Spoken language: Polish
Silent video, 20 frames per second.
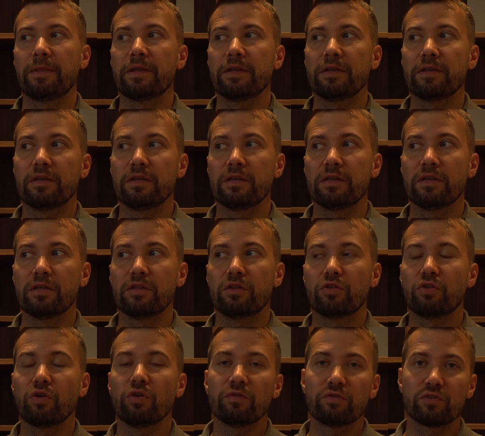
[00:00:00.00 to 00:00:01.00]
I
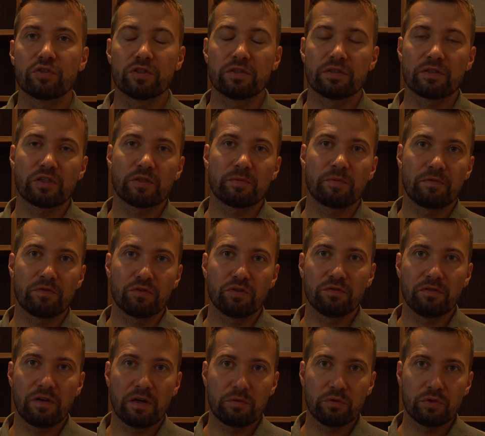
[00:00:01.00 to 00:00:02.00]
to wszystko
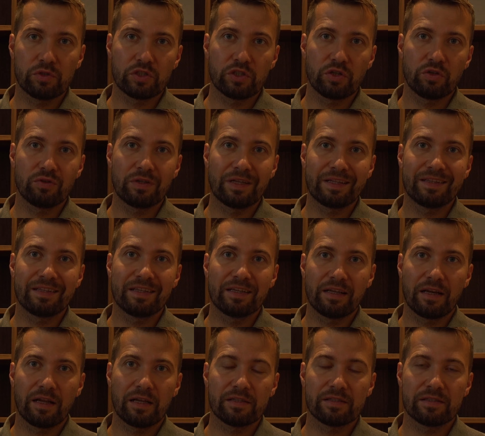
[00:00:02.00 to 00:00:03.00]
spowodowało, że ona
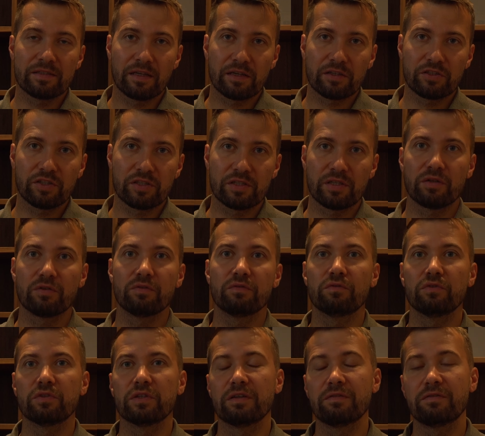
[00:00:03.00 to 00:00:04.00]
teraz tak się
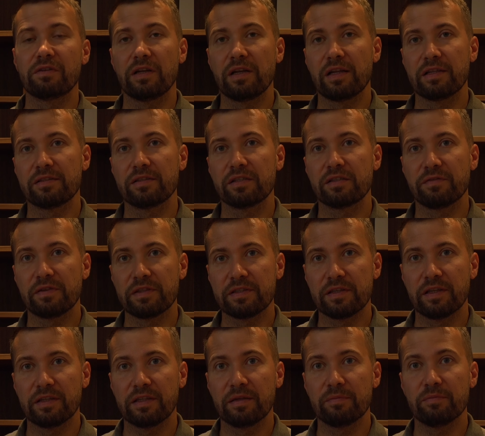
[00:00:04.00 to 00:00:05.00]
zachowuje w relacji z
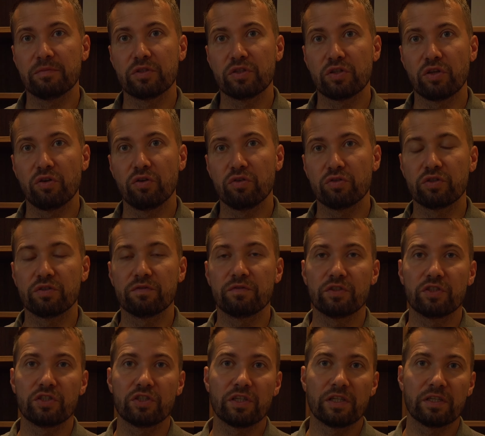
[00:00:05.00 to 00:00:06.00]
facetem, co
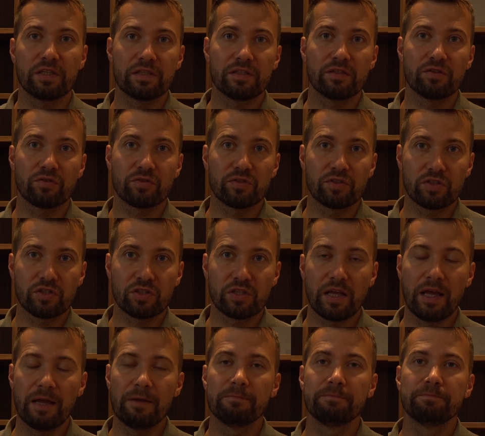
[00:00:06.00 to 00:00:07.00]
oczywiście jest
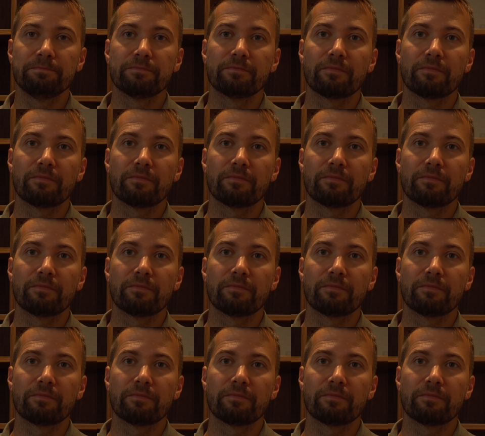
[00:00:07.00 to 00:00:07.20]
toksyczne